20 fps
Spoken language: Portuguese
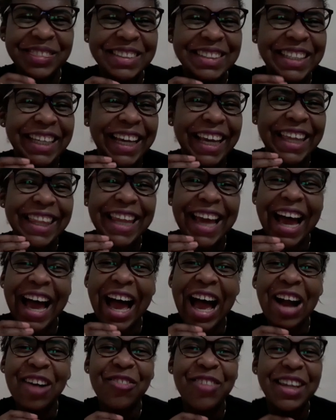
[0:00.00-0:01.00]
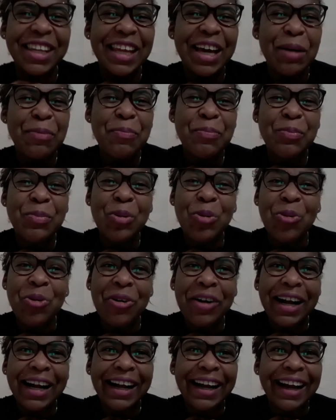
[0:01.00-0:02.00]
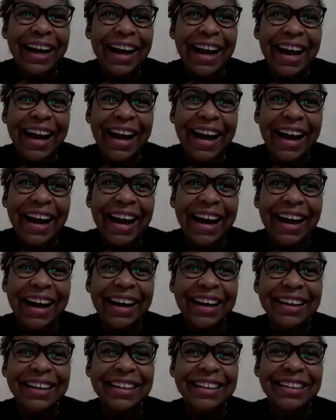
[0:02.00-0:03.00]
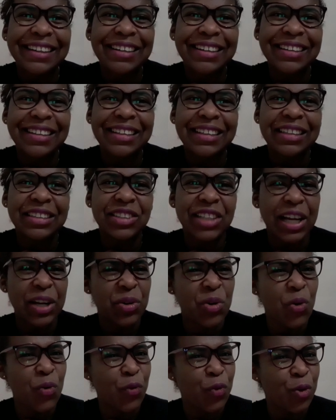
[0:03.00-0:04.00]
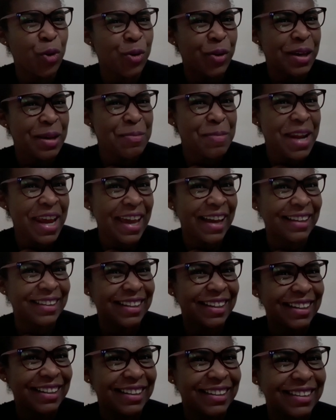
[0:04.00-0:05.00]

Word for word: chega da água na boca. Já ligou o forno aí, Brenda?